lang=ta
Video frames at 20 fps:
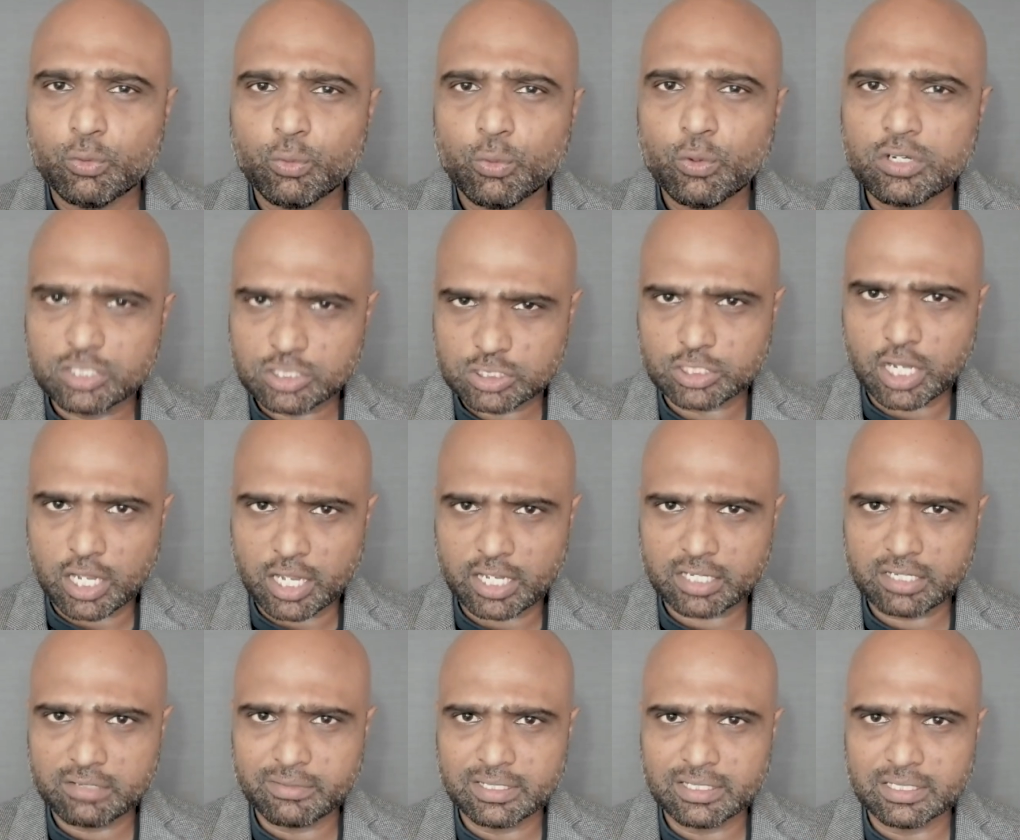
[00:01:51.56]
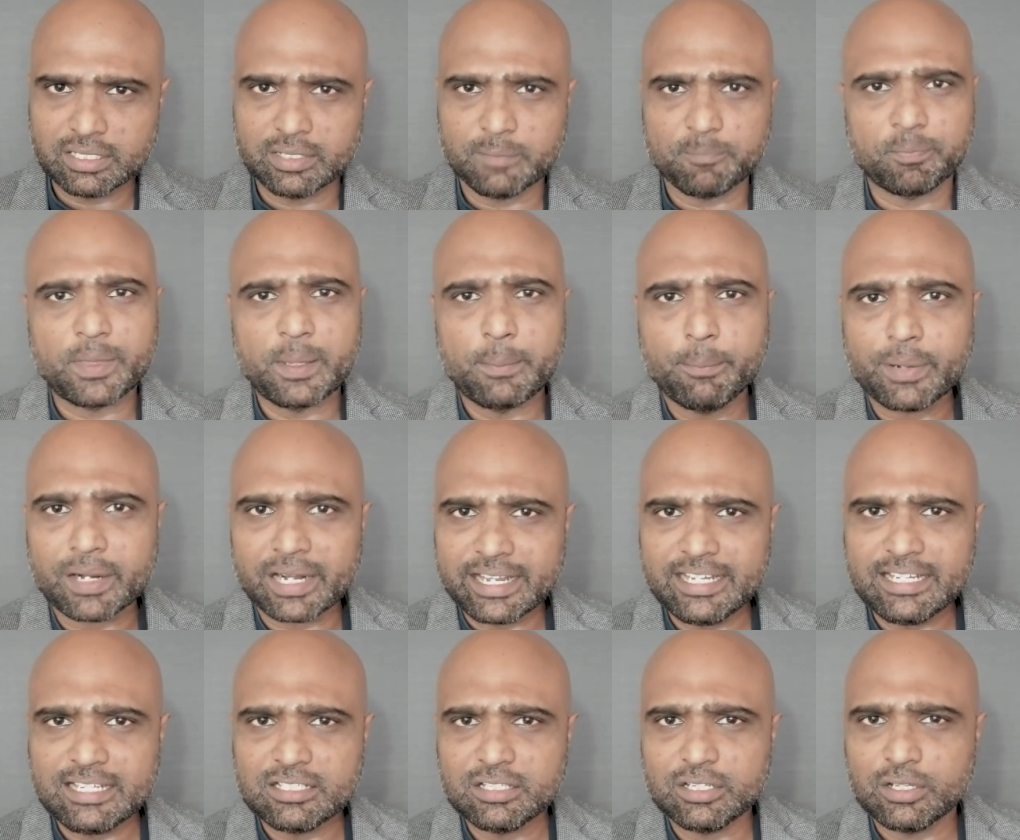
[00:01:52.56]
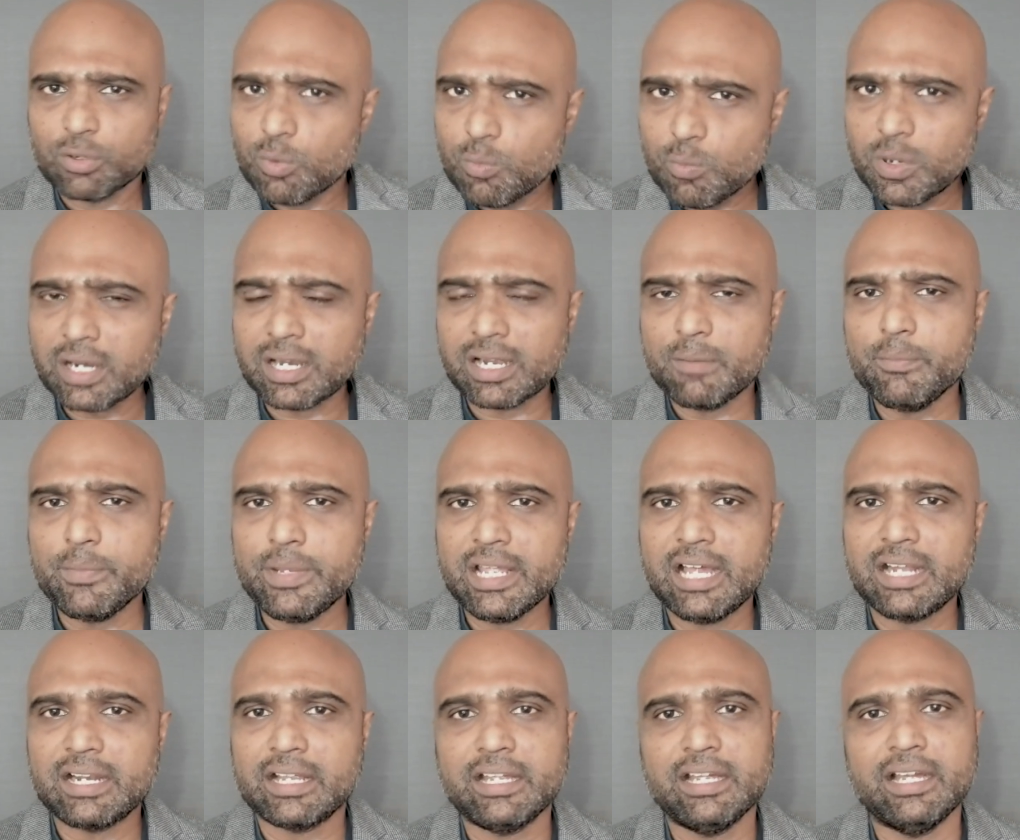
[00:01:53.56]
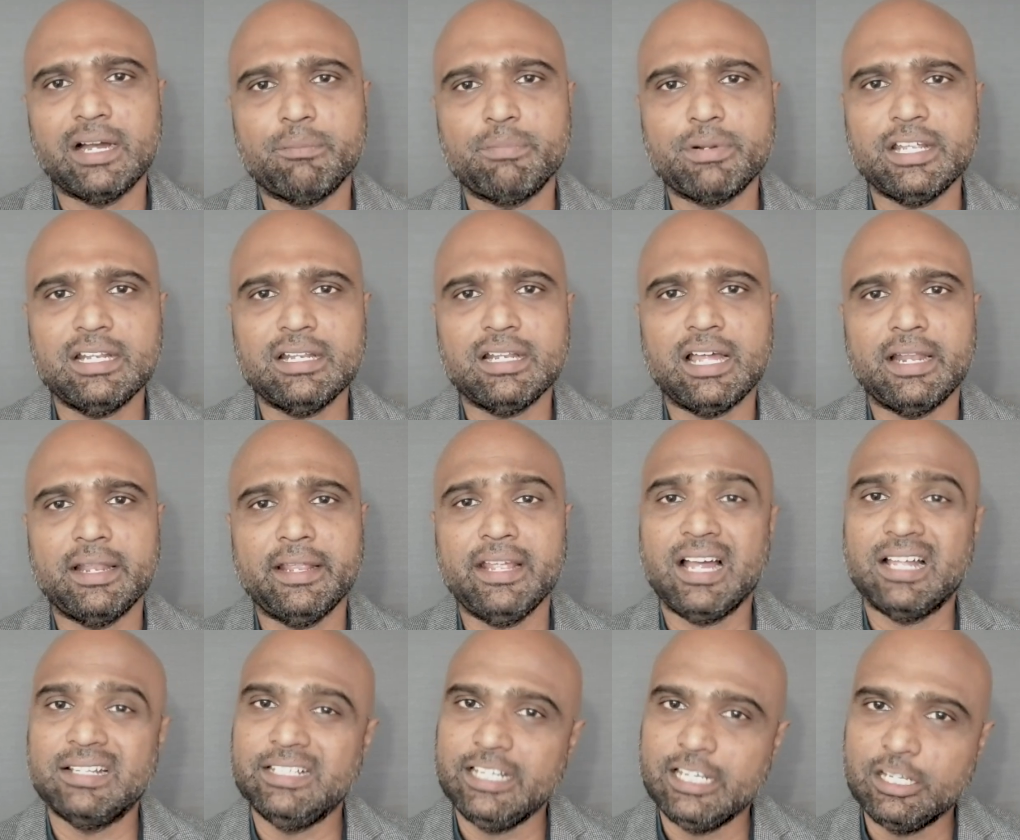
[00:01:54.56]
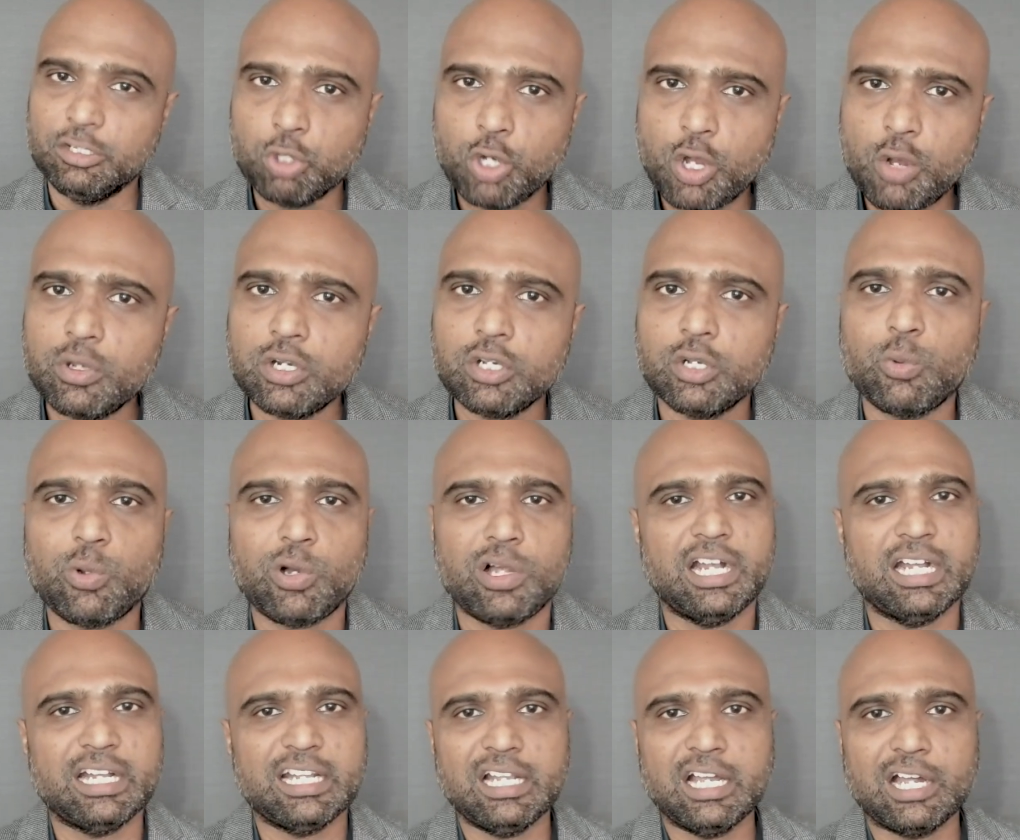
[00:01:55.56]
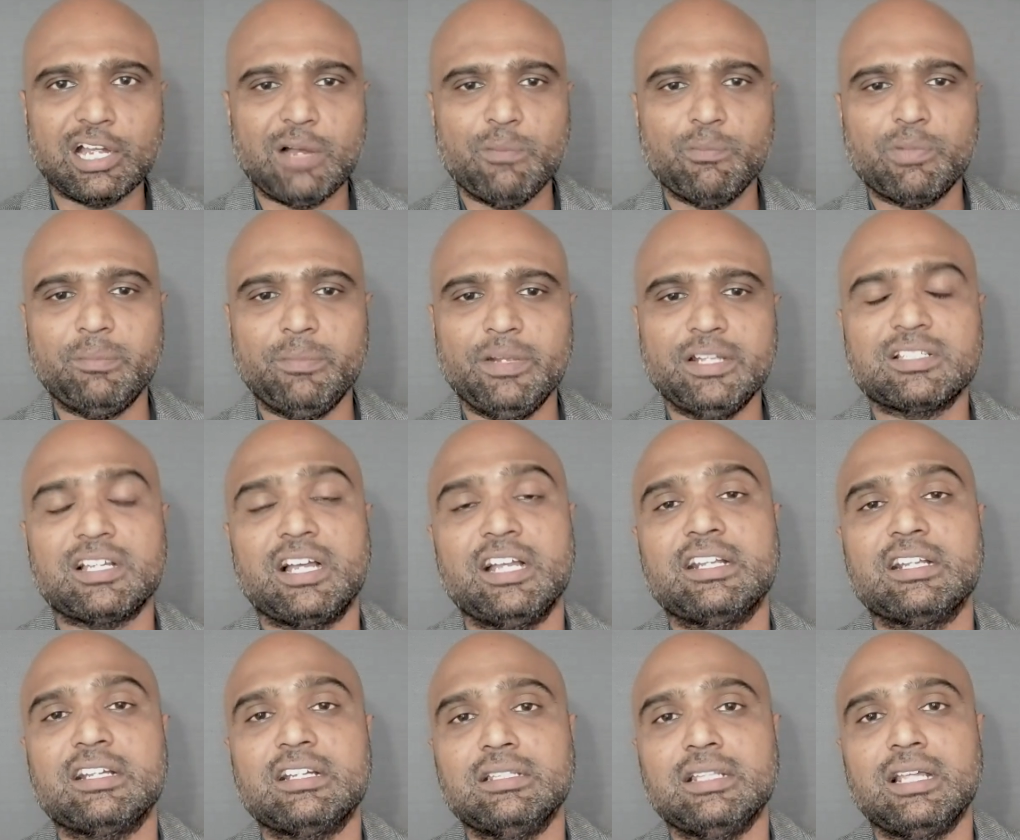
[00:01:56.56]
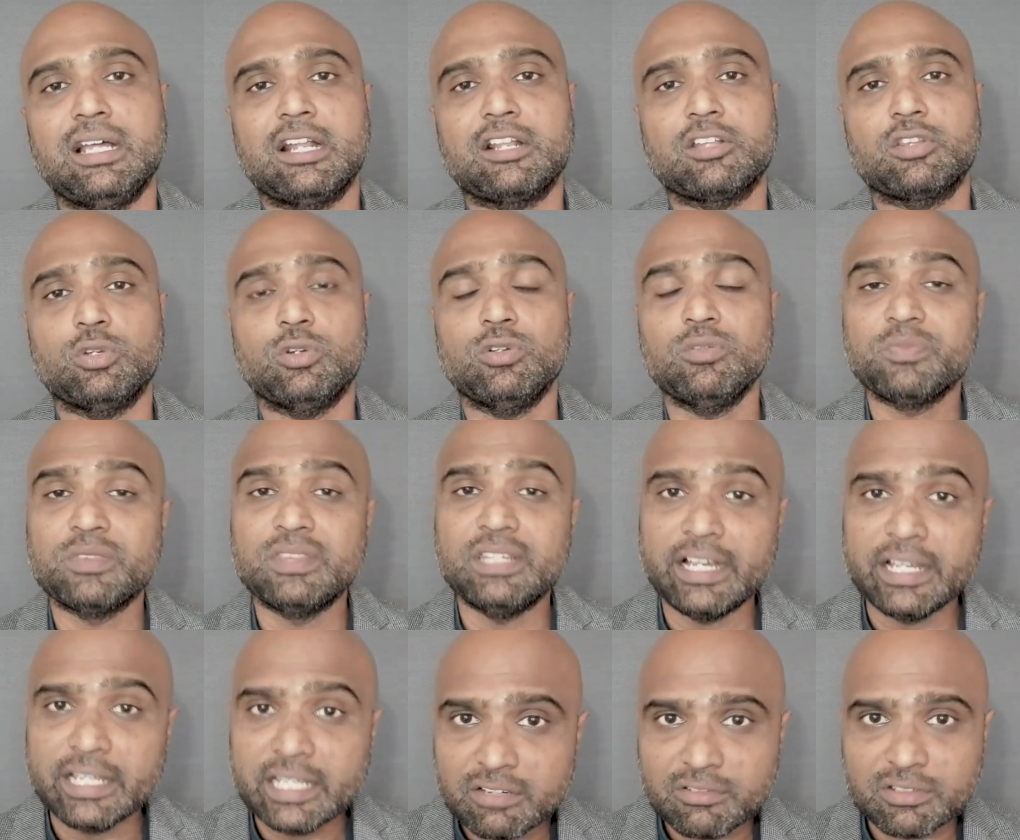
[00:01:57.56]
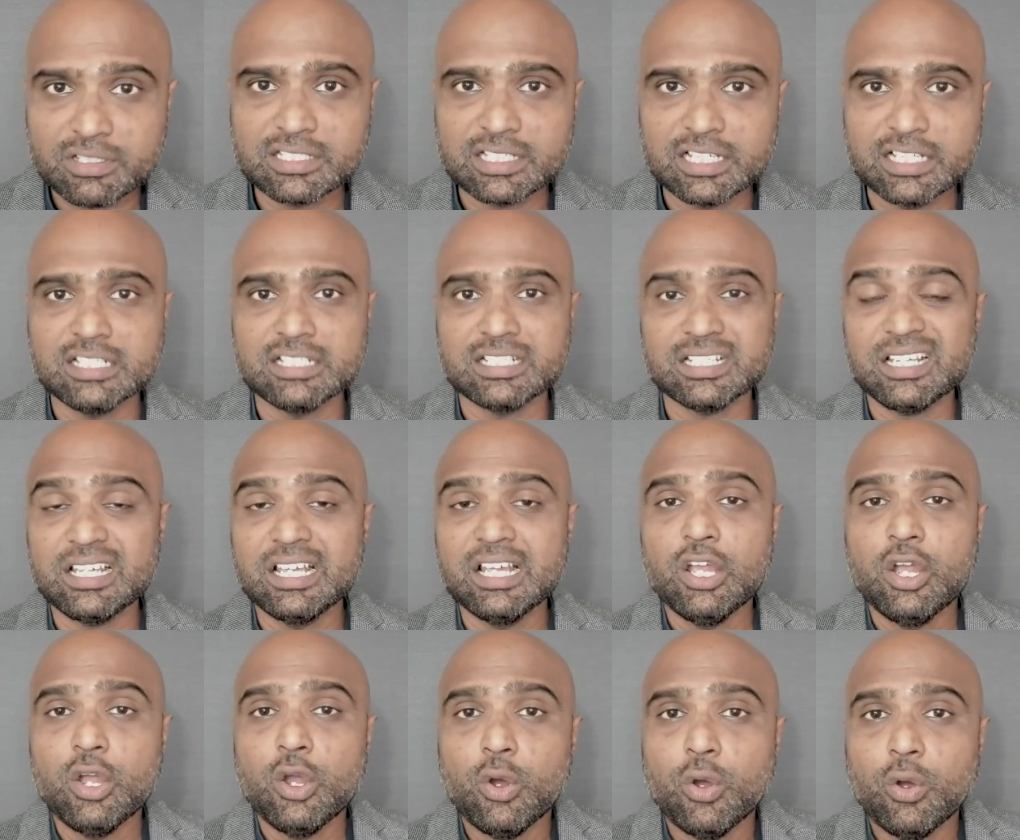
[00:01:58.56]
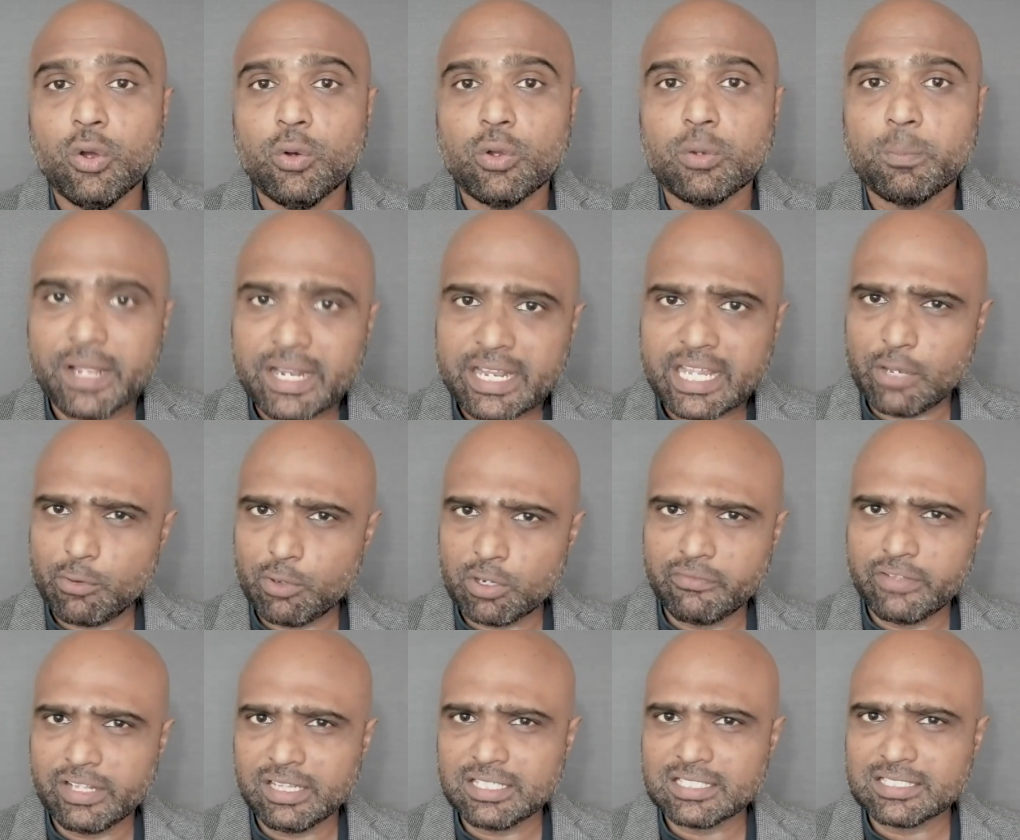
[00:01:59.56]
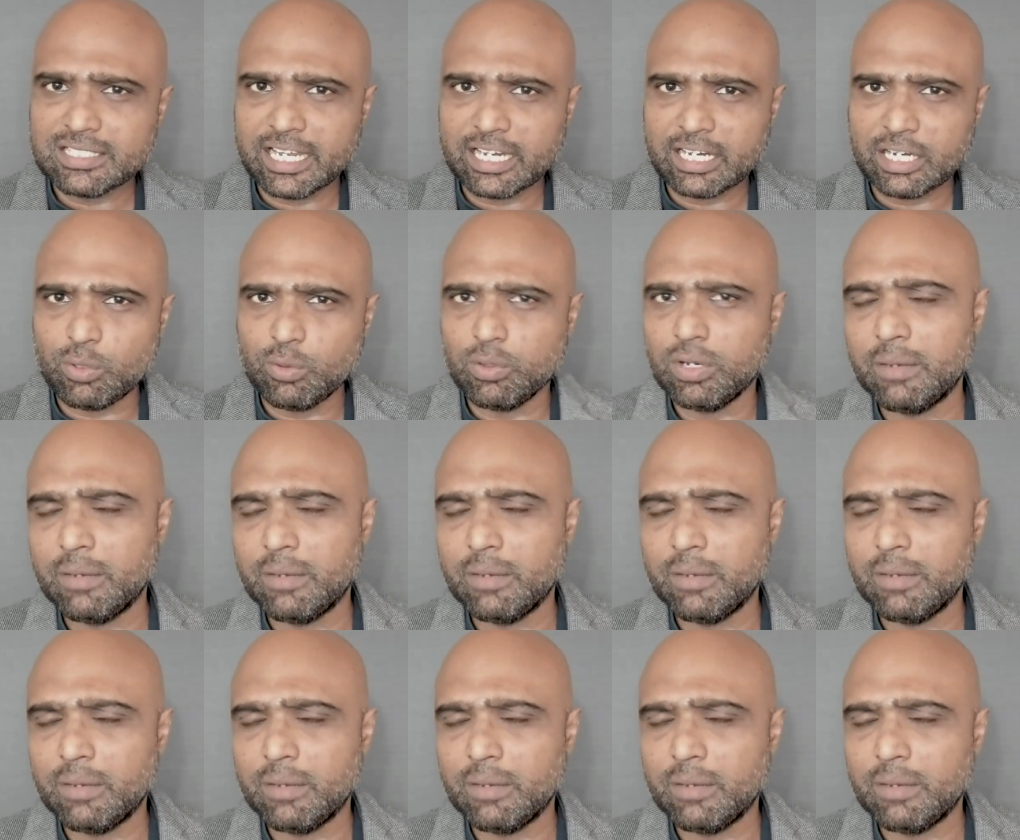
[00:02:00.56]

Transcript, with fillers: ஒரு ஸ்டாக் வந்து ப்ரைஸ் ரொம்ப கம்மியாக இருக்குது அப்படின்னாலே அது ஏதோ ஒரு குவாலிட்டியில் காம்ப்ரமைஸ் ஆகிருக்குன்னு தான் அர்த்தம் தயவு செஞ்சு ஒரு பெரிய ஒரு வெல்த் சேர்க்கணும்